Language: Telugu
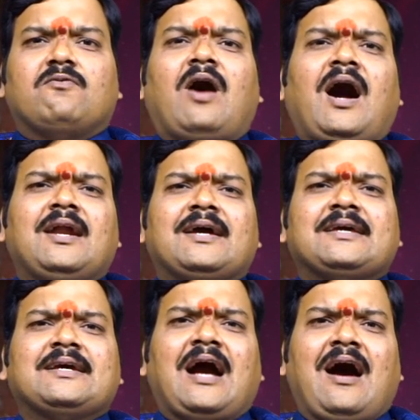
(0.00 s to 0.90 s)

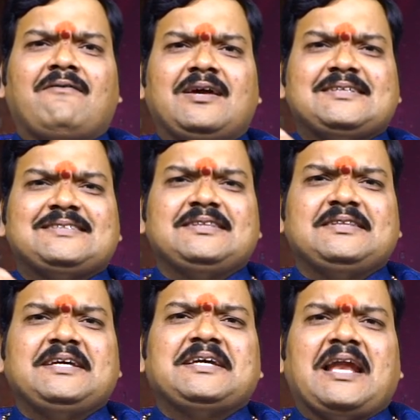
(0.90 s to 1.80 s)
వాళ్ళకి
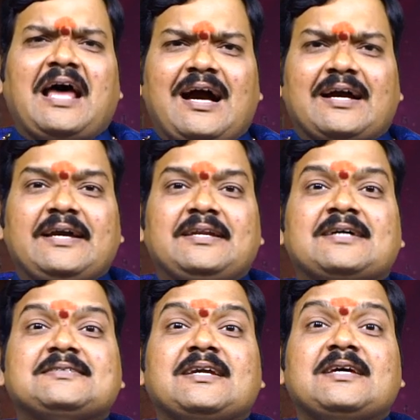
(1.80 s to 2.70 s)
కావలసింది
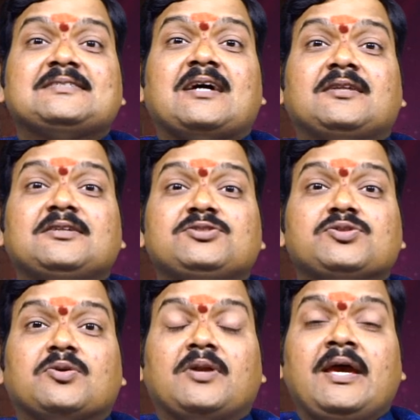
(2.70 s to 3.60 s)
ఎలాగైనా సరే
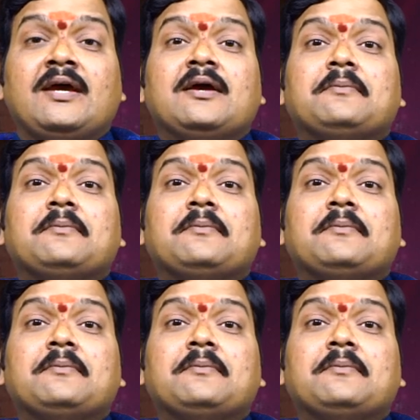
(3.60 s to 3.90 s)
సాధించుకునే